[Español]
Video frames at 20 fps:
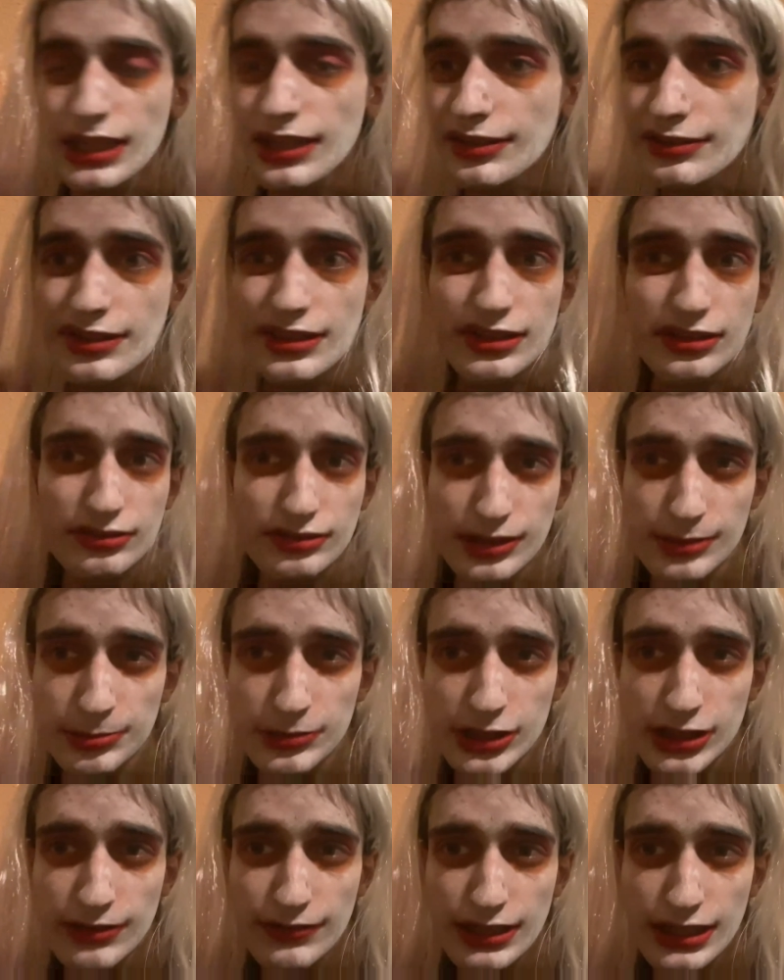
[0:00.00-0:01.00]
¿Y no hay ninguna
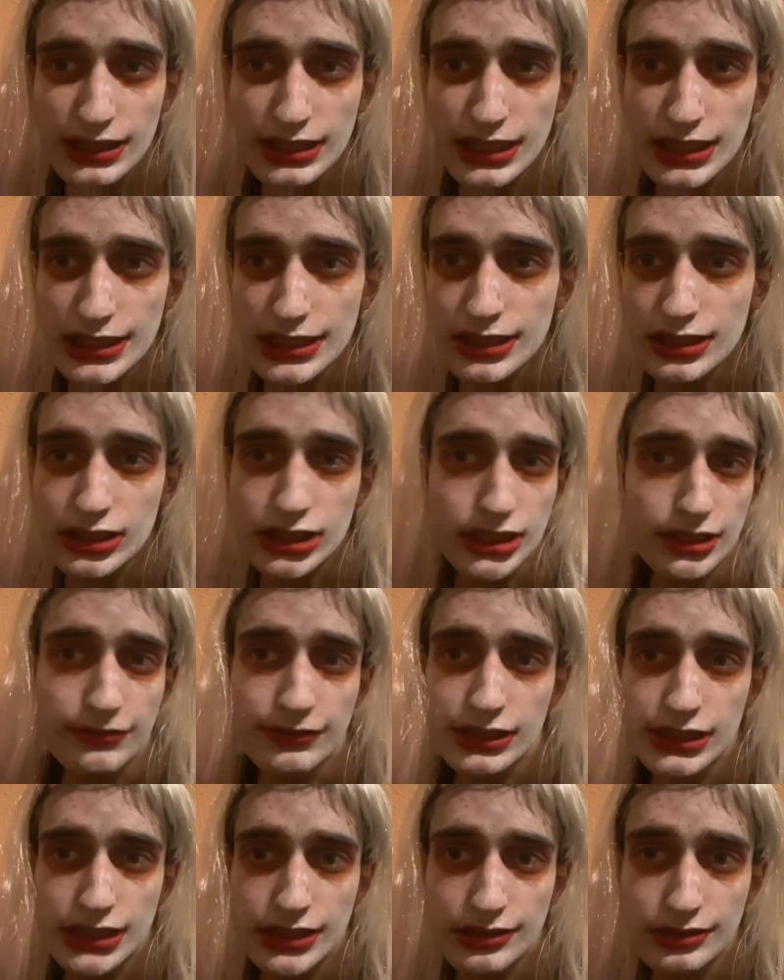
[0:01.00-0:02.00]
posibilidad de que se
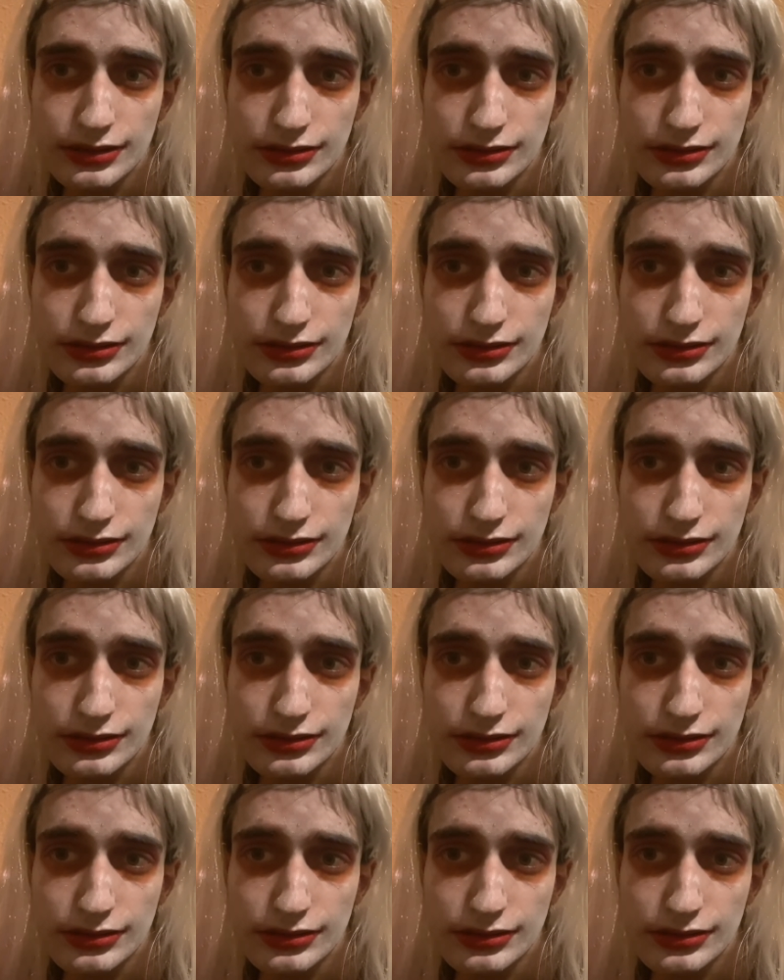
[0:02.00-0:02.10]
besen?